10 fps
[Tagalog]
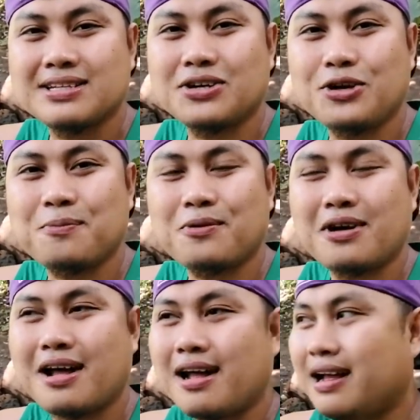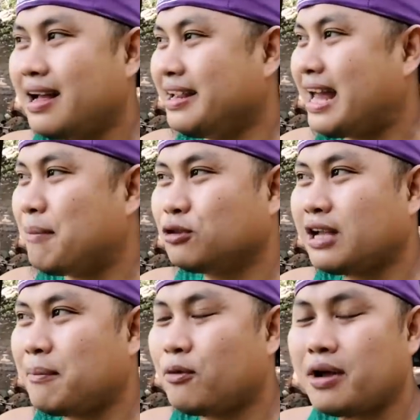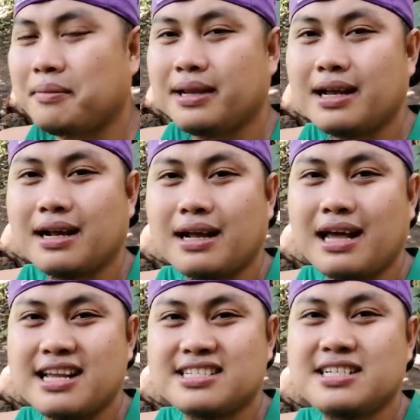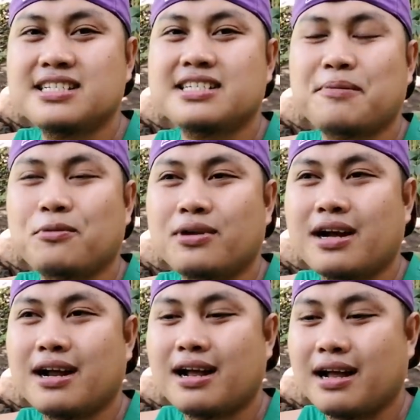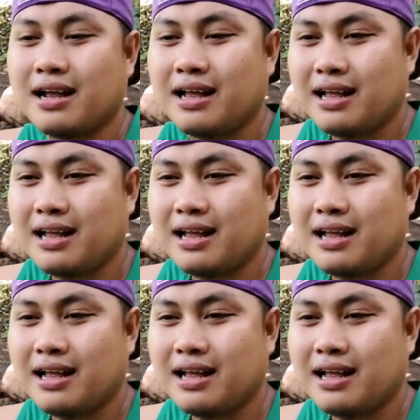So yun po nga, uh, inabot nga po kami ng uh, alas 10 na po ng uh,